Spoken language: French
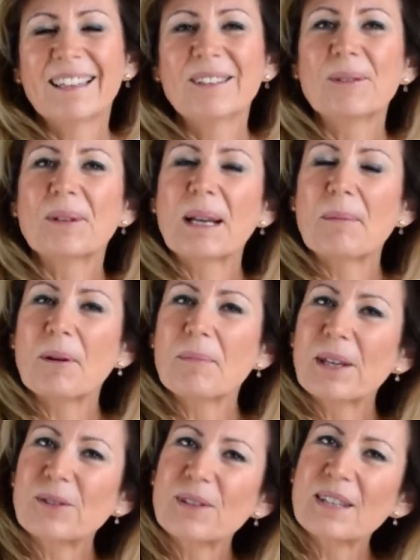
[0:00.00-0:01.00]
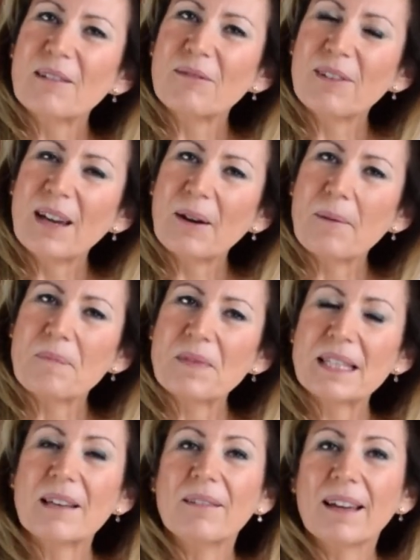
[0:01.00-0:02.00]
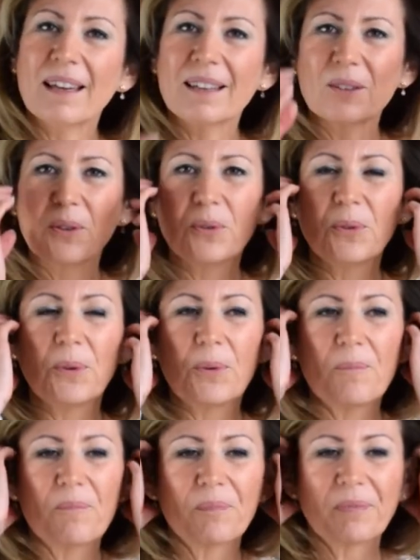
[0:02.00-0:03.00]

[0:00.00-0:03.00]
Donc la première chose à faire, ça va être de,